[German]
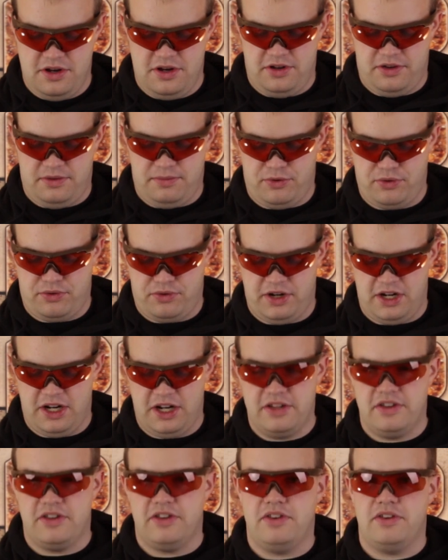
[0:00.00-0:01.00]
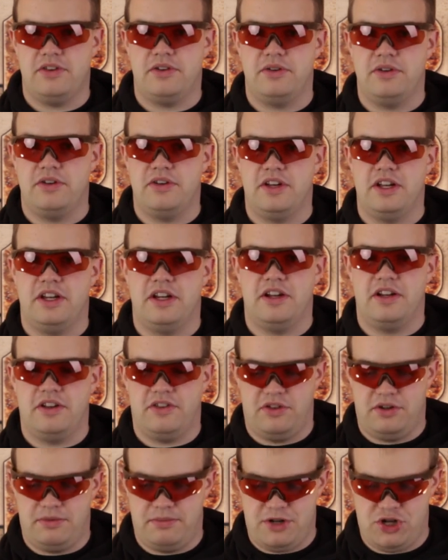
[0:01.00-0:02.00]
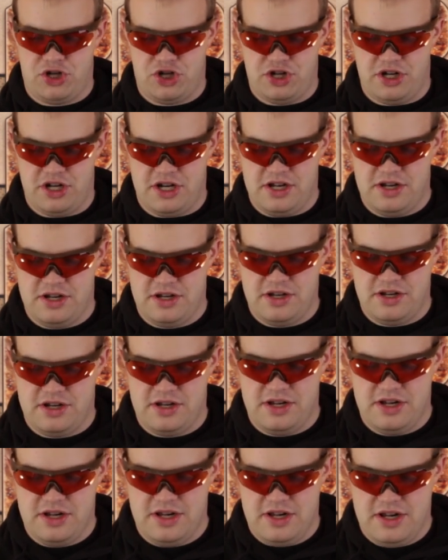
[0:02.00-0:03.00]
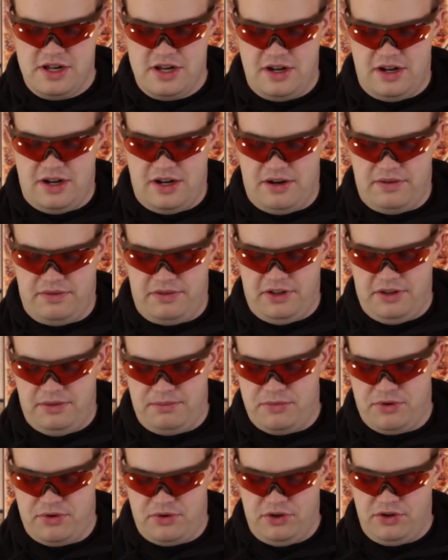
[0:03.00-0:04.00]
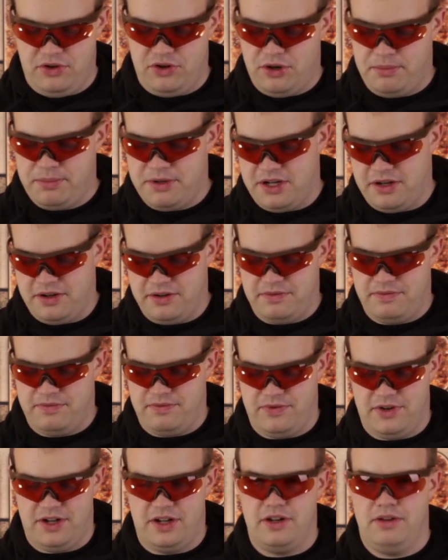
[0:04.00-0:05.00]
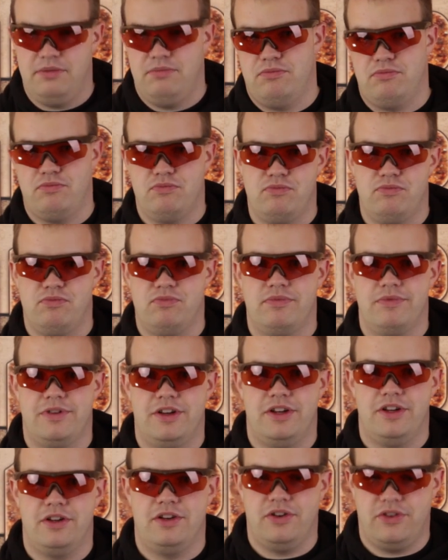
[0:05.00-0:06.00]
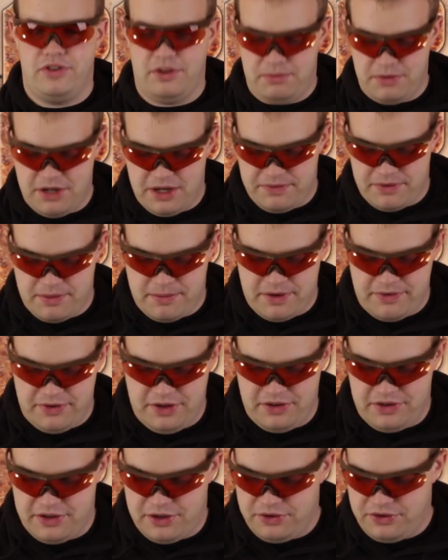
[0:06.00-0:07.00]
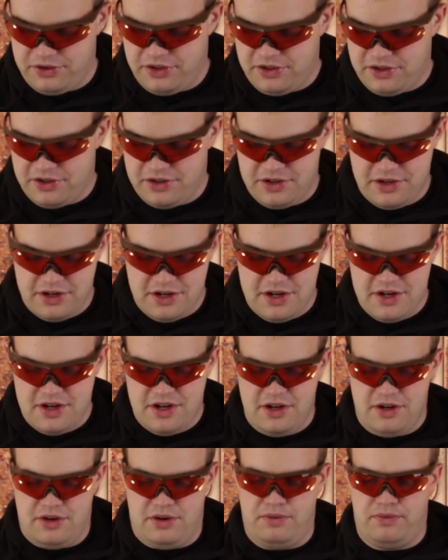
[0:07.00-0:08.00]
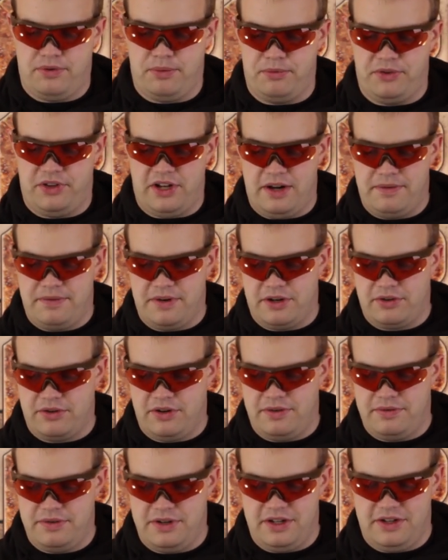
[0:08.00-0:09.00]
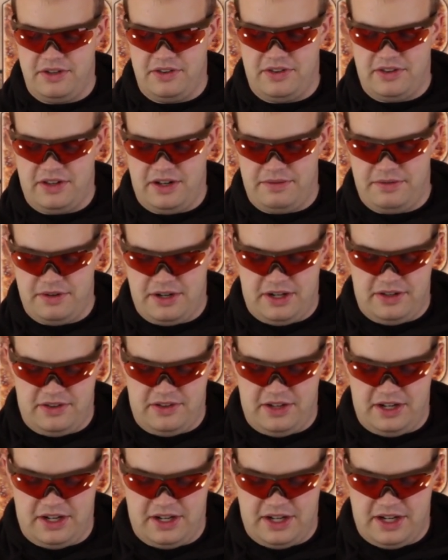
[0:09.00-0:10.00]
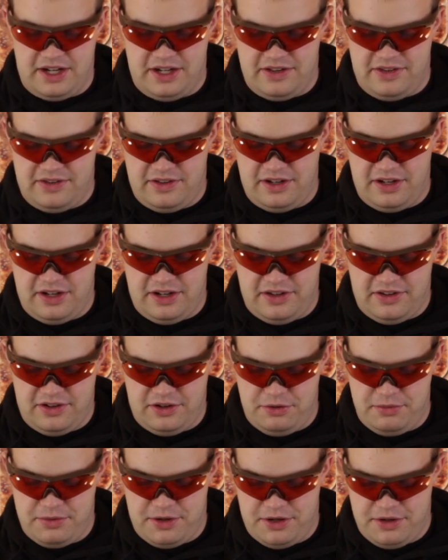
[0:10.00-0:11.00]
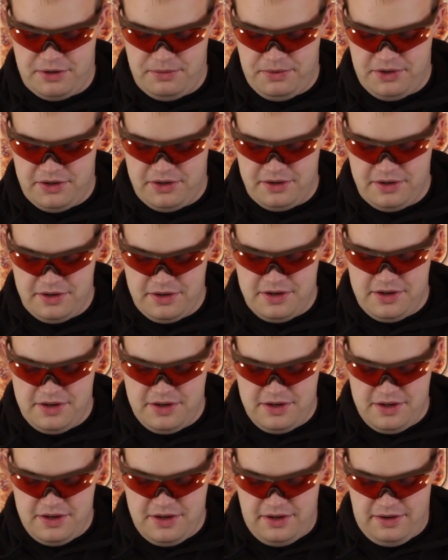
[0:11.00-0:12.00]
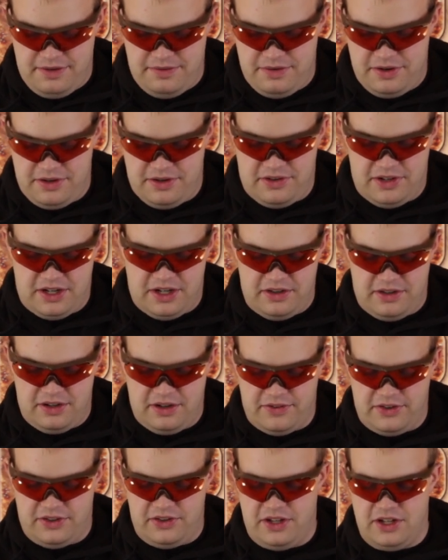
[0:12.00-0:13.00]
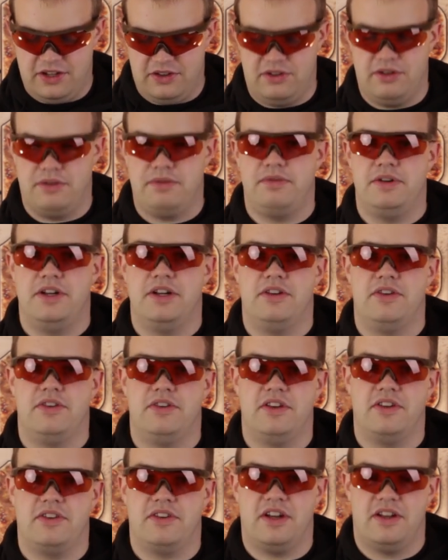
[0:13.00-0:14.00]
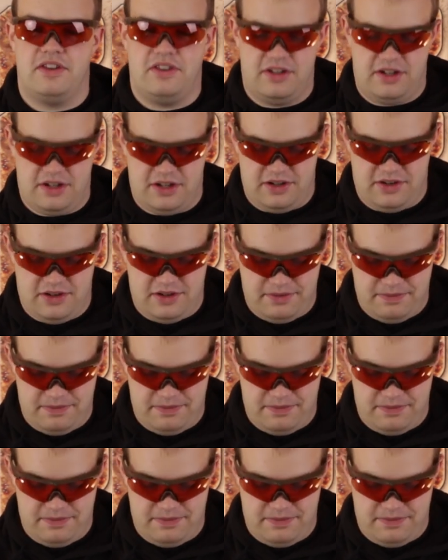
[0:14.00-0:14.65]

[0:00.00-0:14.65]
Smoke Grey Lenses und ändere das nochmal schnell auf das Mirrored Copper. Weil interessiert mich einfach mal, wie das aussieht. Und vom Style Factor finde ich, ist es einfach eines der geilsten Gläser überhaupt. Ich finde, das Einzige, was hier jetzt noch fehlt, ist das Ganze halt